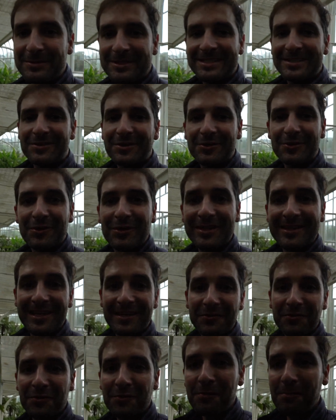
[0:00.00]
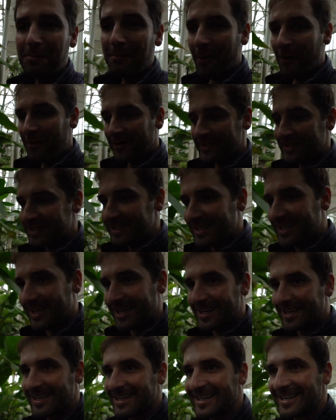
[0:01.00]
Eu sinto que eu tô entrando num
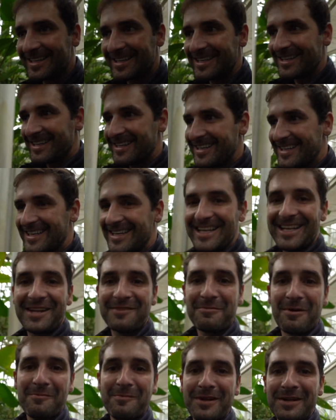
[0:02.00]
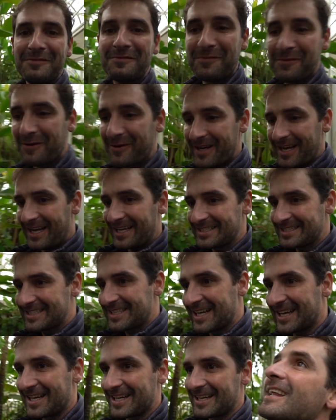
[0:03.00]
bosque, uma mini
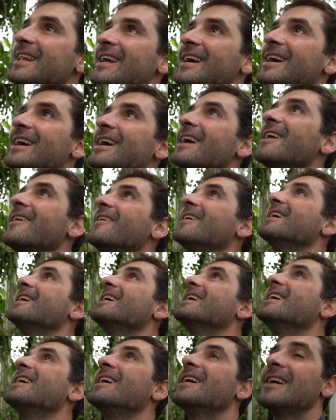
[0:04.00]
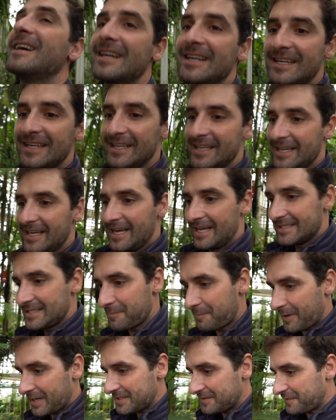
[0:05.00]
floresta, que legal.
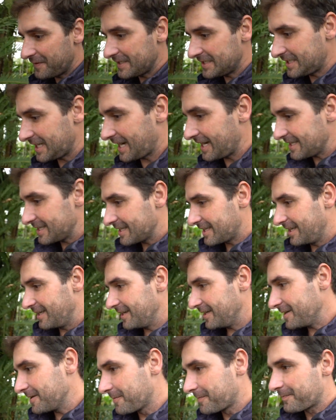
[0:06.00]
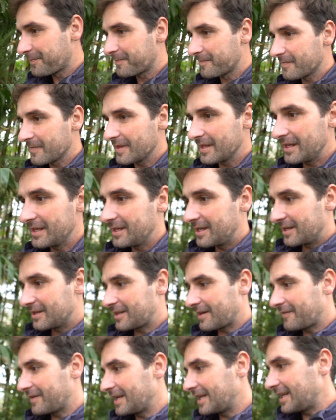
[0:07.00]
Essa parte fechada aqui,
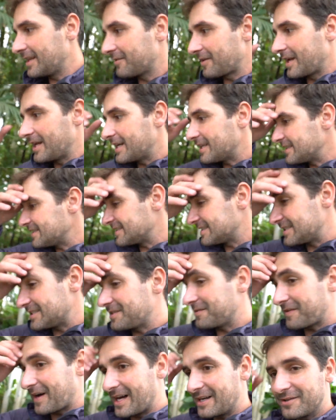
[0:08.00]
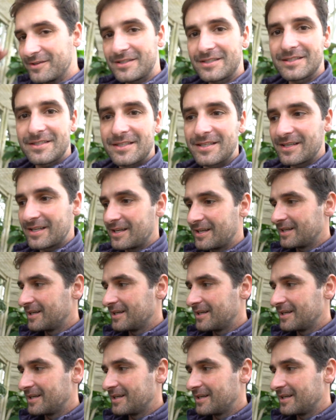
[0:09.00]
tava tá lendo ali que existe vários